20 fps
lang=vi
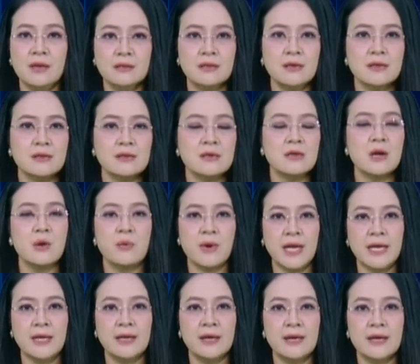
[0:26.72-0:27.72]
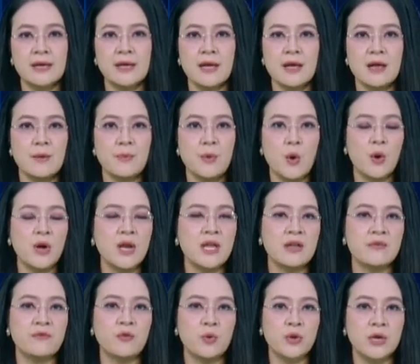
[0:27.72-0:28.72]
Nhận thức được điều này, các cấp hội Liên
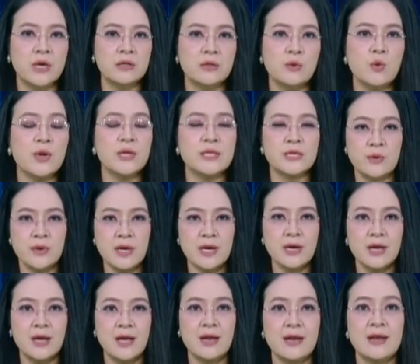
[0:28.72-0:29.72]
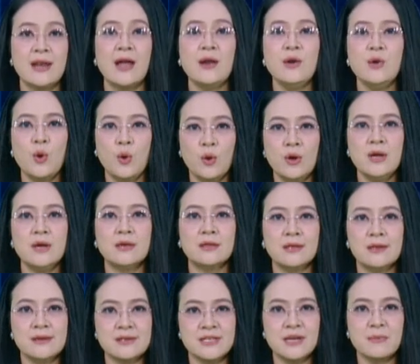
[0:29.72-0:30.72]
hiệp Phụ nữ huyện Châu Đức đã nỗ
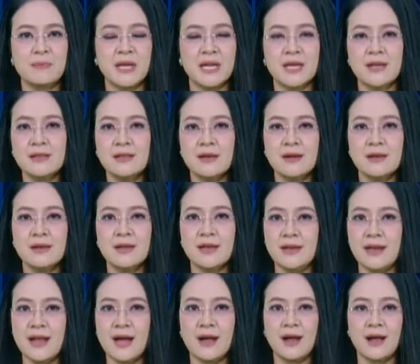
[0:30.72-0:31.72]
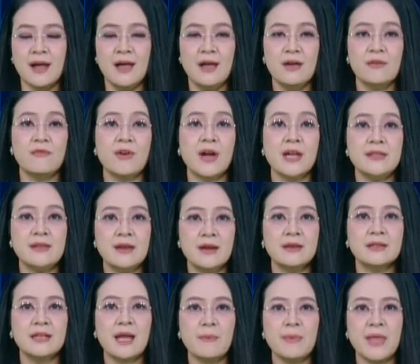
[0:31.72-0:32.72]
lực tự trang bị kiến thức, kỹ năng và
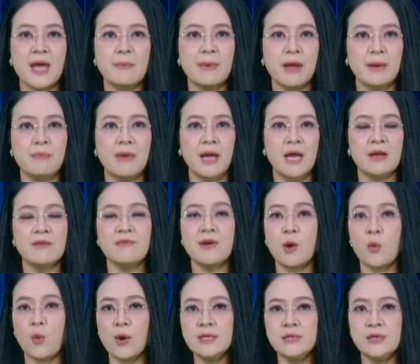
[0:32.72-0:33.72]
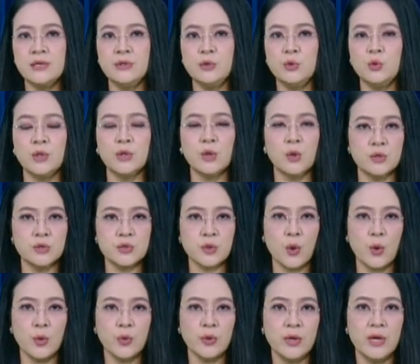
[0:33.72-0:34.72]
dần tham gia mạnh mẽ vào quá trình chuyển đổi
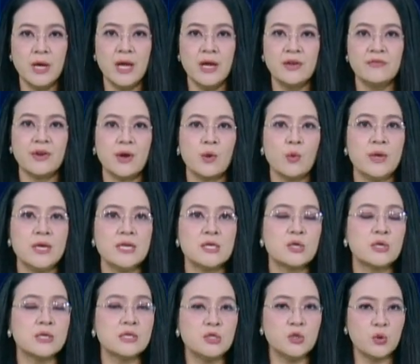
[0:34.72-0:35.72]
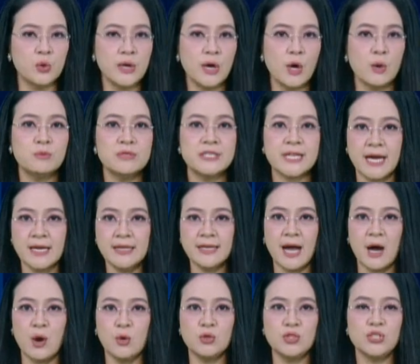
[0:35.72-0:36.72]
số, phát huy sự chủ động sáng
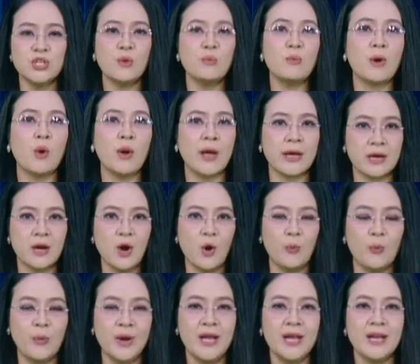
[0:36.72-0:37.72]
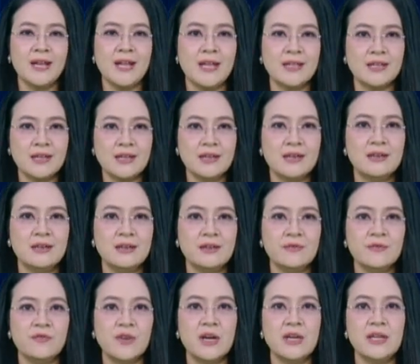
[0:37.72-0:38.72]
tạo trong mọi hoạt động để thích
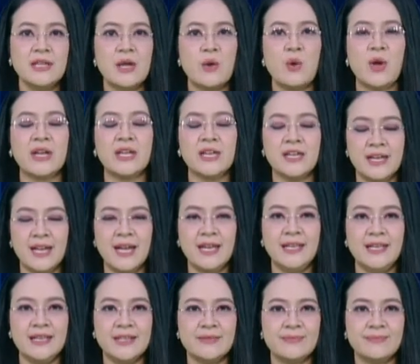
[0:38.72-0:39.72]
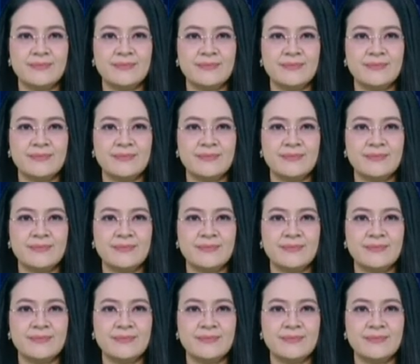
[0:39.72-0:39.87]
ứng với giai đoạn hiện nay.